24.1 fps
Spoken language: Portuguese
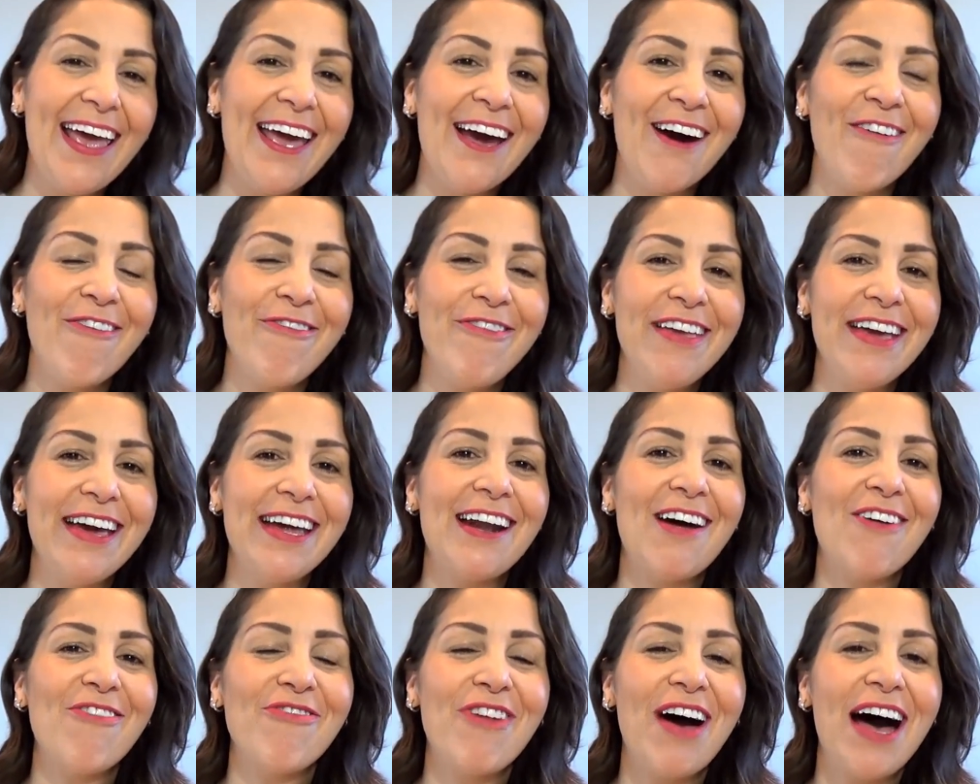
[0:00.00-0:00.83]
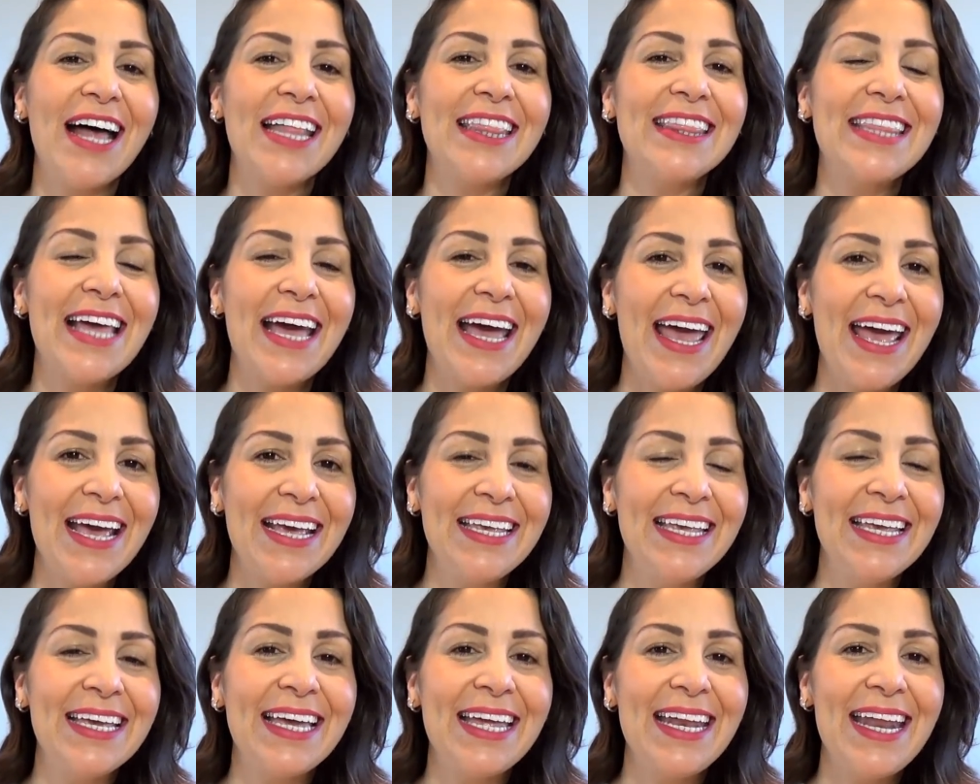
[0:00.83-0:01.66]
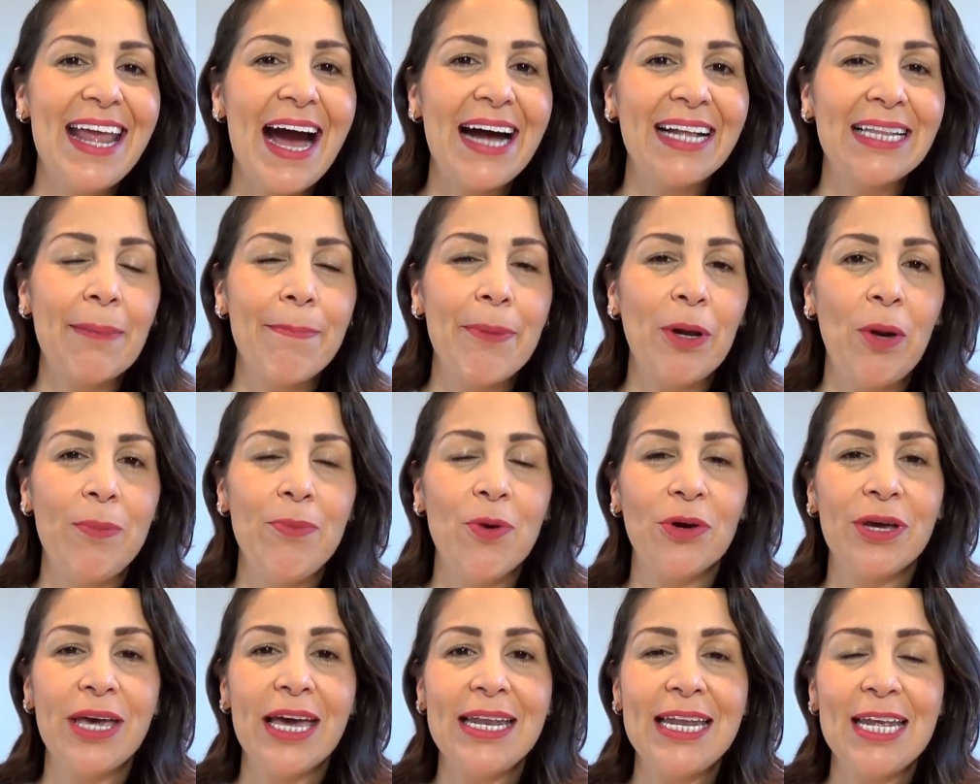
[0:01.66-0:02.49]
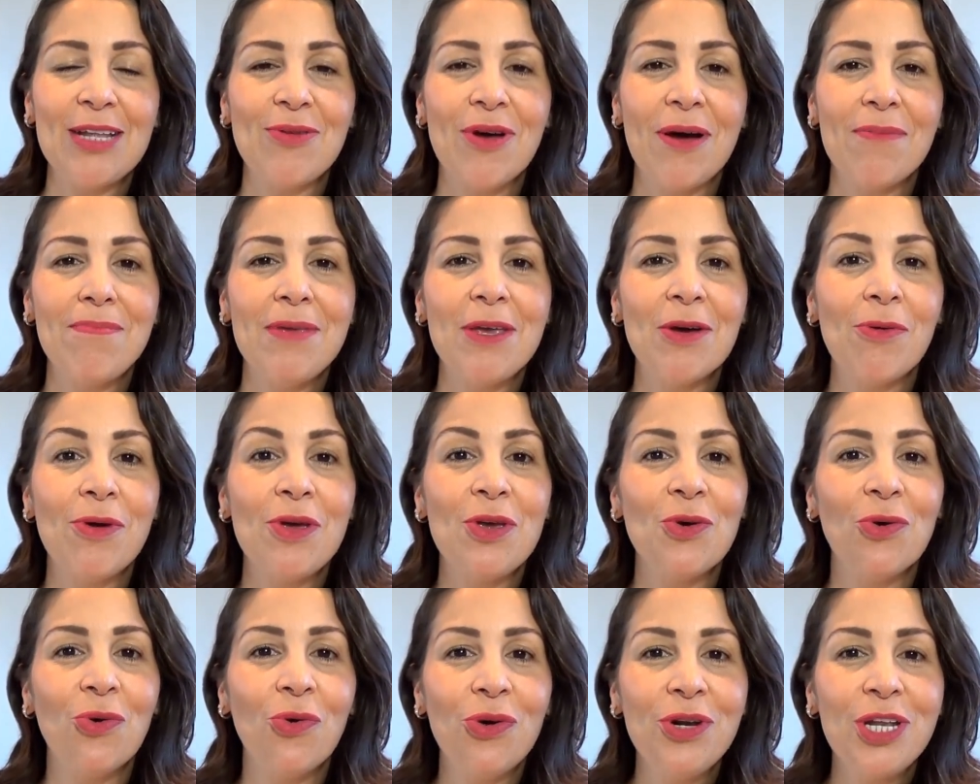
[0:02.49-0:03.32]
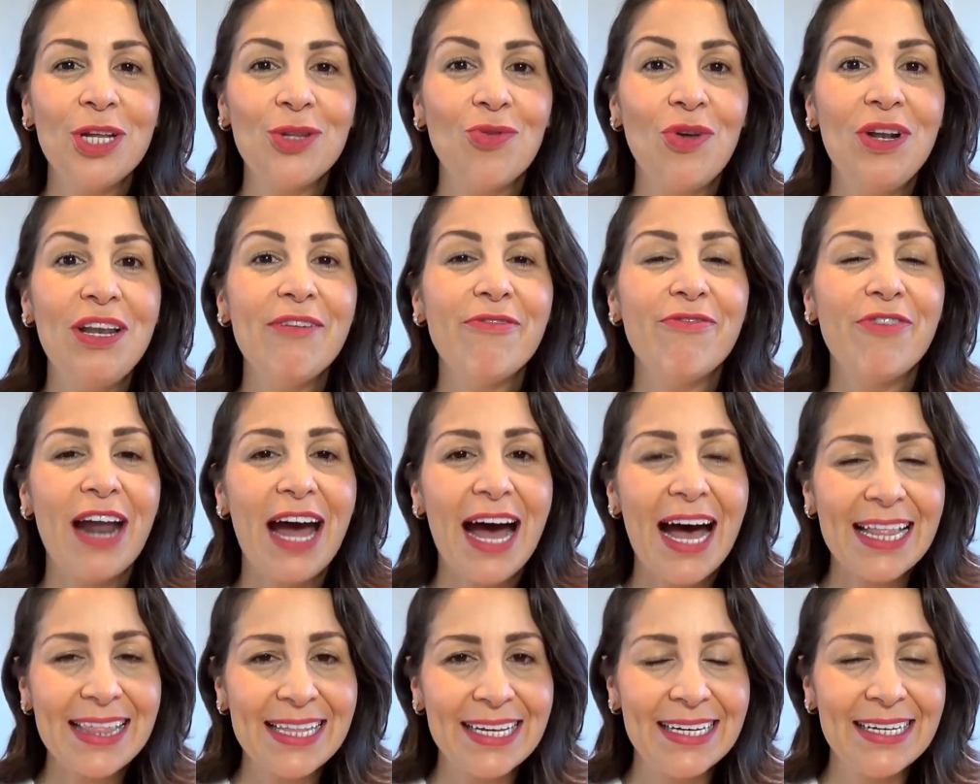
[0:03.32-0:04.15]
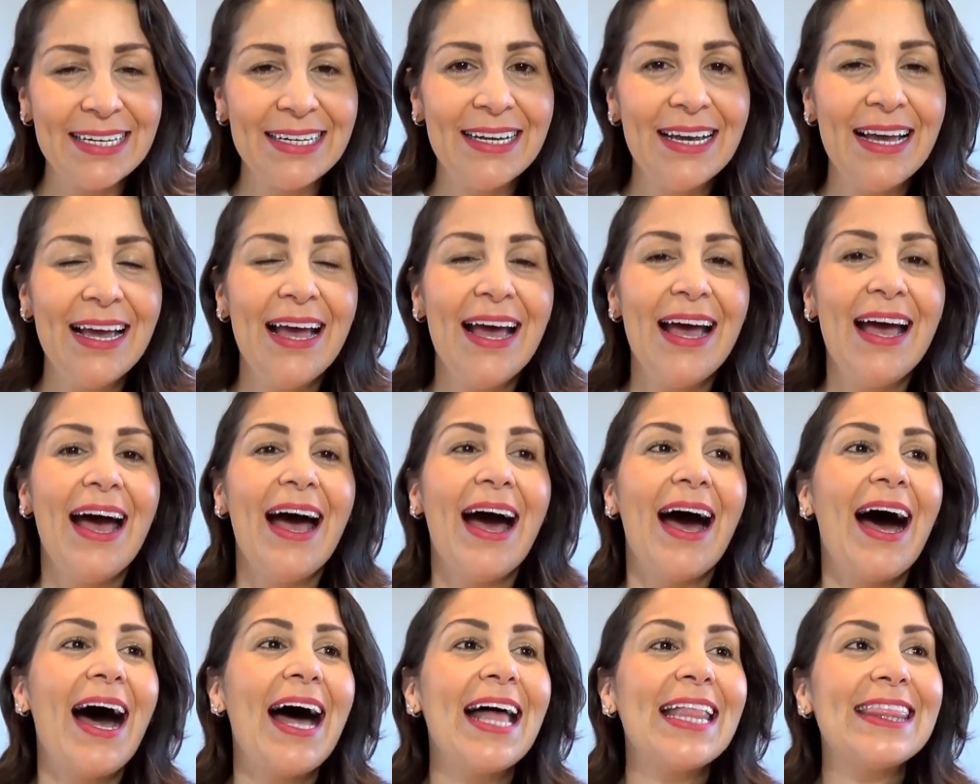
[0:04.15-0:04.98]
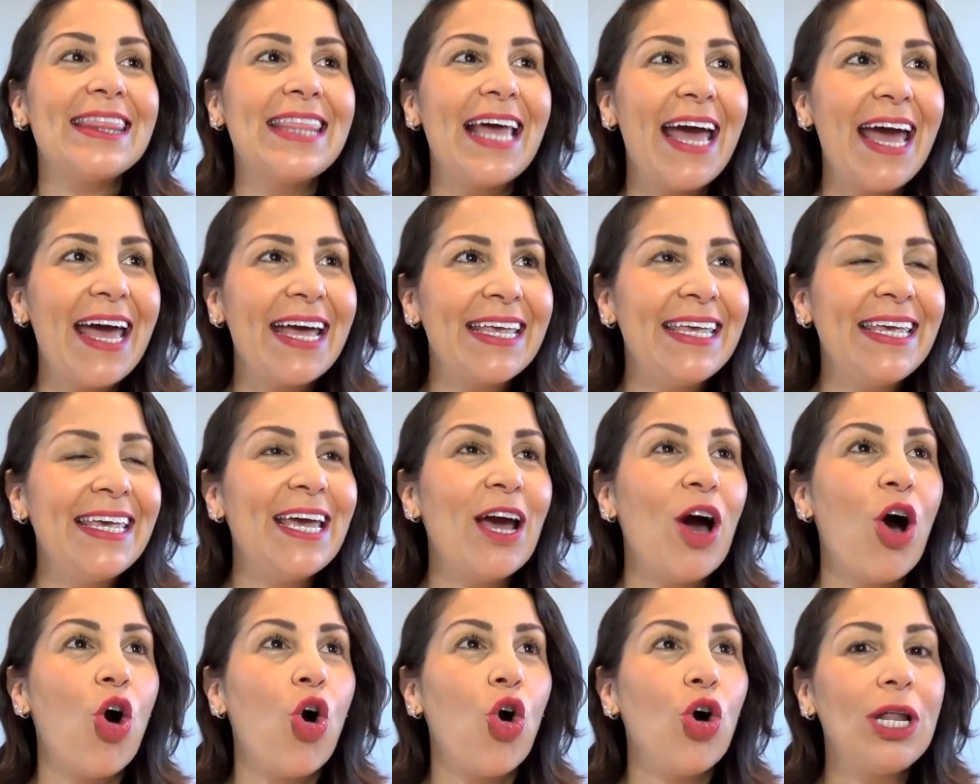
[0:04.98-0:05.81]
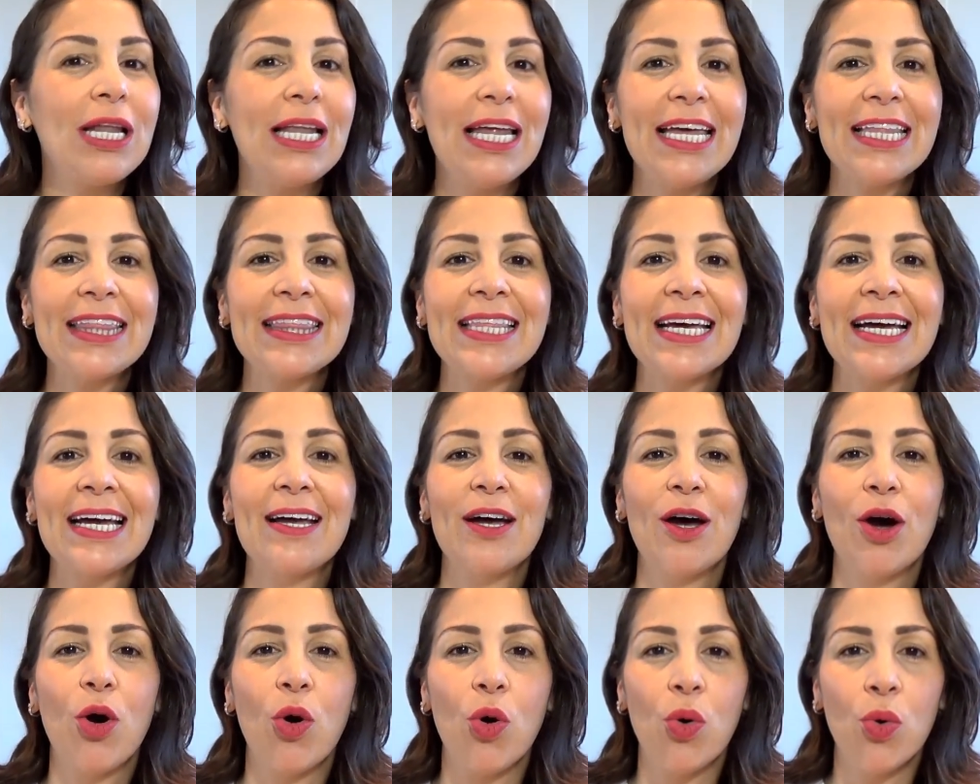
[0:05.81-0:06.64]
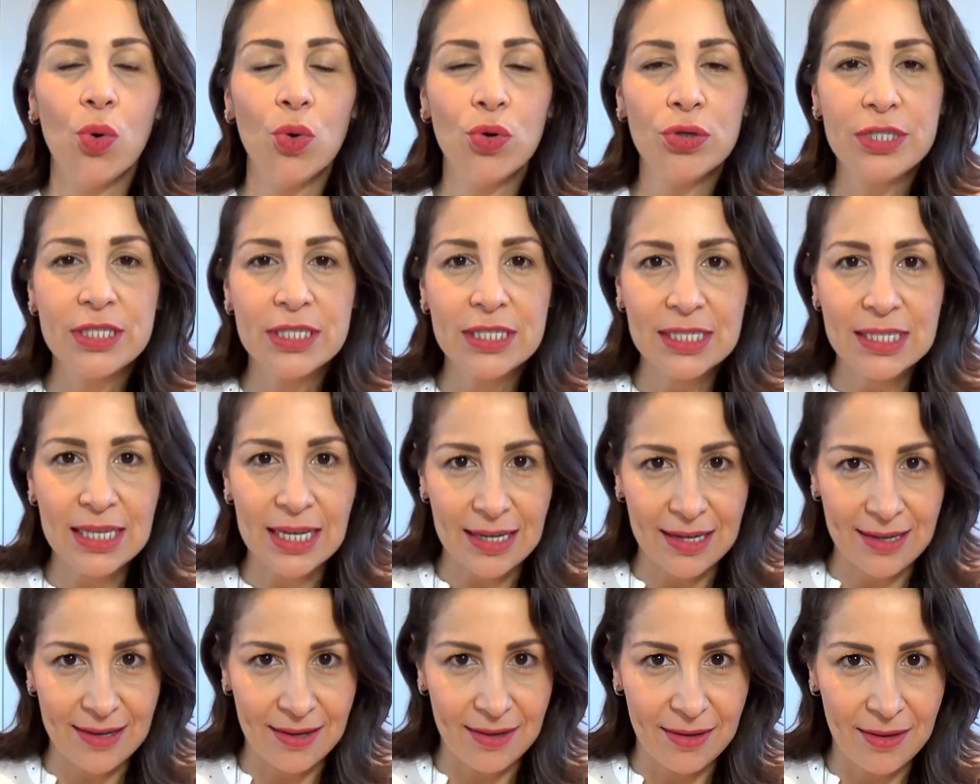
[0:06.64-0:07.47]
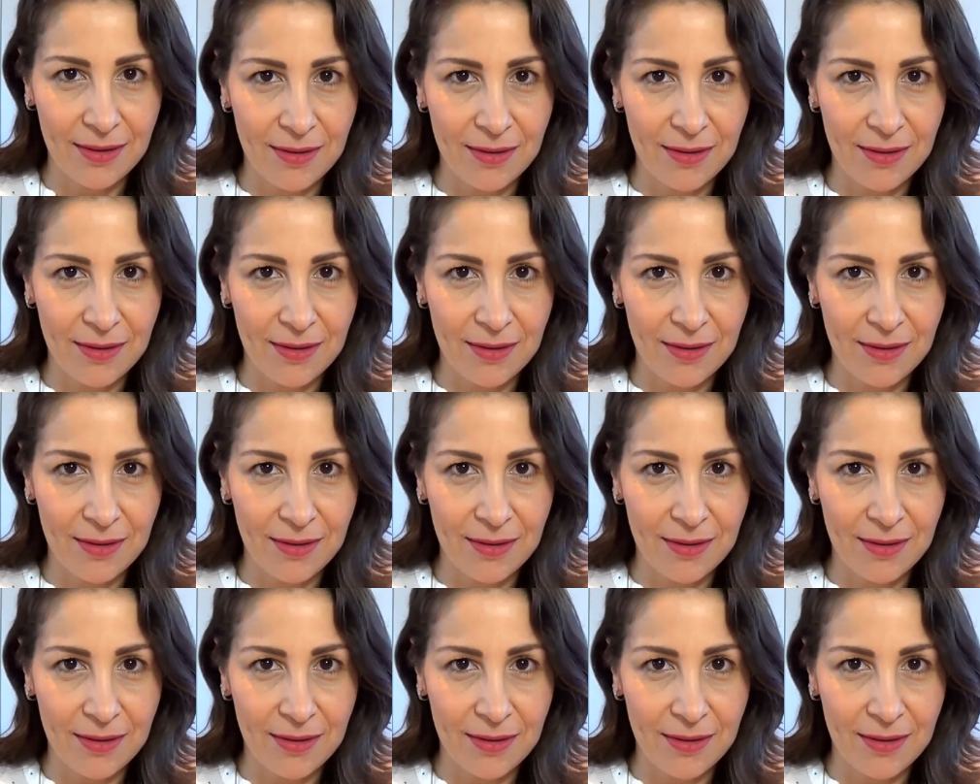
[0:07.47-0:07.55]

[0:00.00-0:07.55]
eu vim gravar a tag criada pelo meu querido amigo Yuri do Livrada, a tag Roleta Russa.